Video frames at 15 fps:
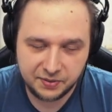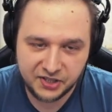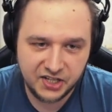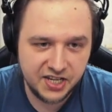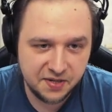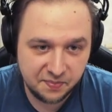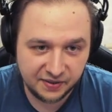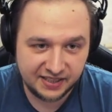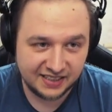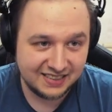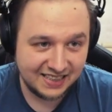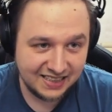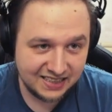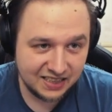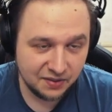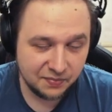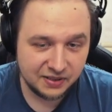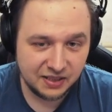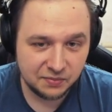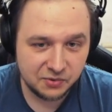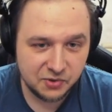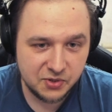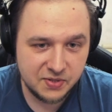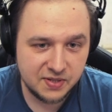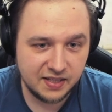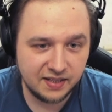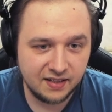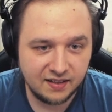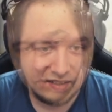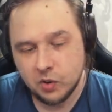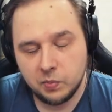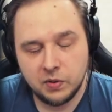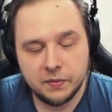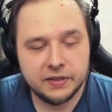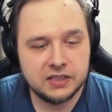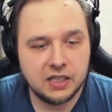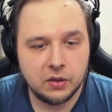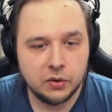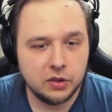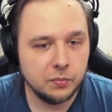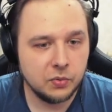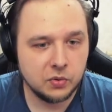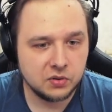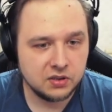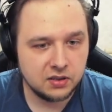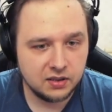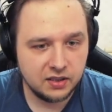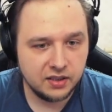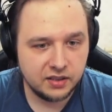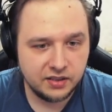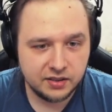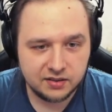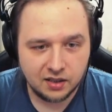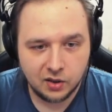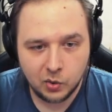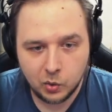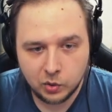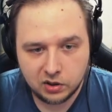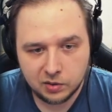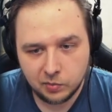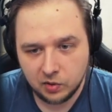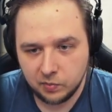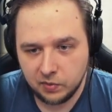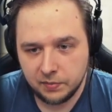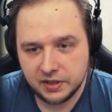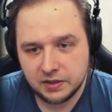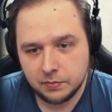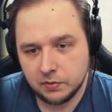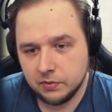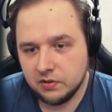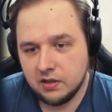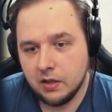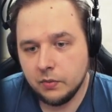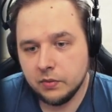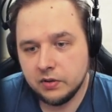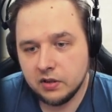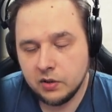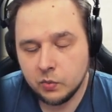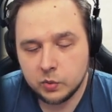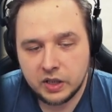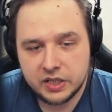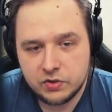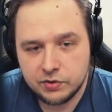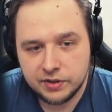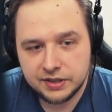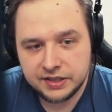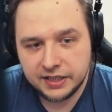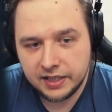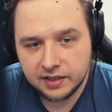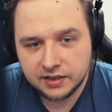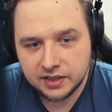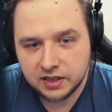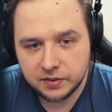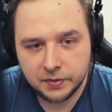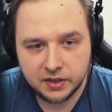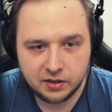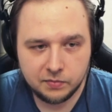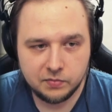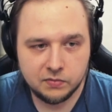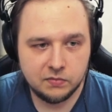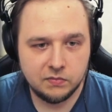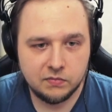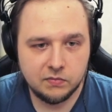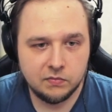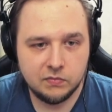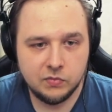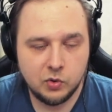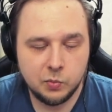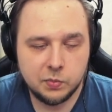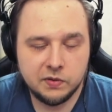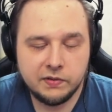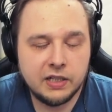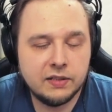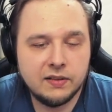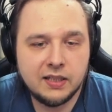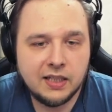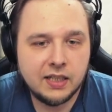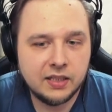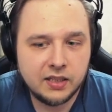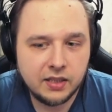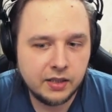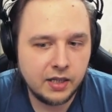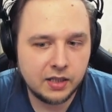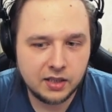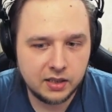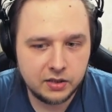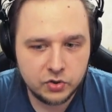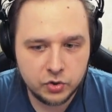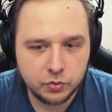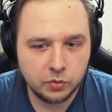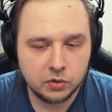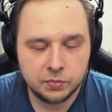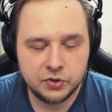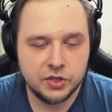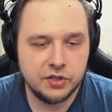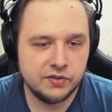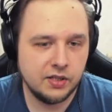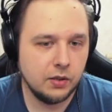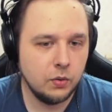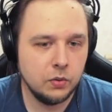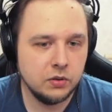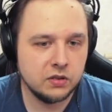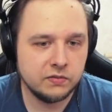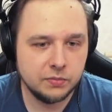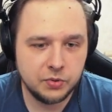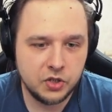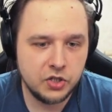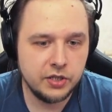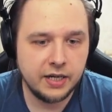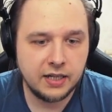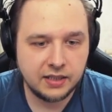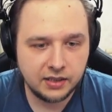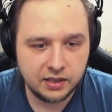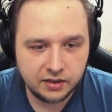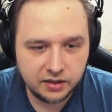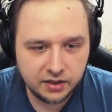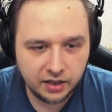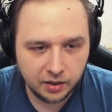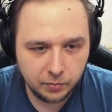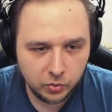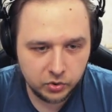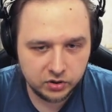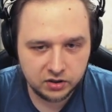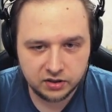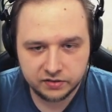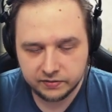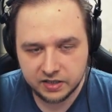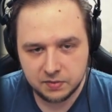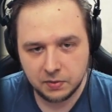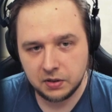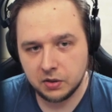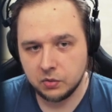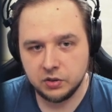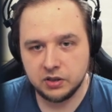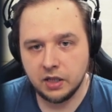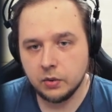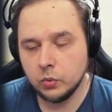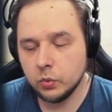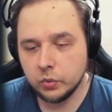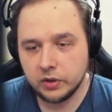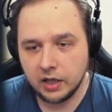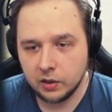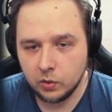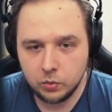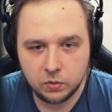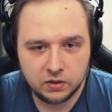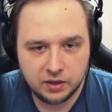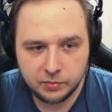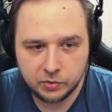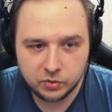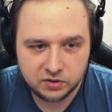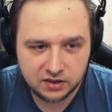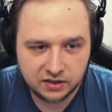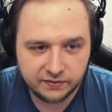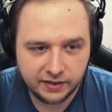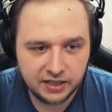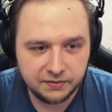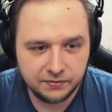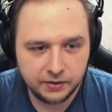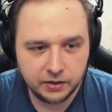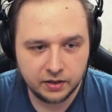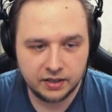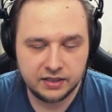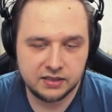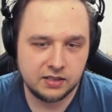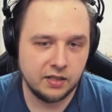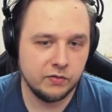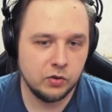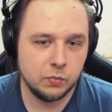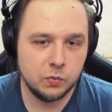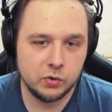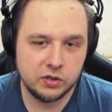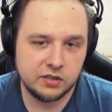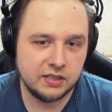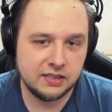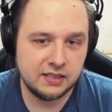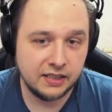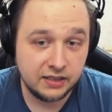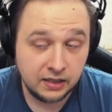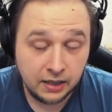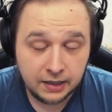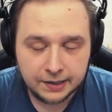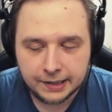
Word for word: вообще не показатель, потому что ты мог поймать какой-то просто незаход, ты мог поймать просто какой-то неудачный день, где тебе там, ну, бывают такие дни, когда ничего вообще не заходит, вообще никак не работает, возьми ты хоть какую колоду, там, хоть за два эфира, и все равно будешь сосать.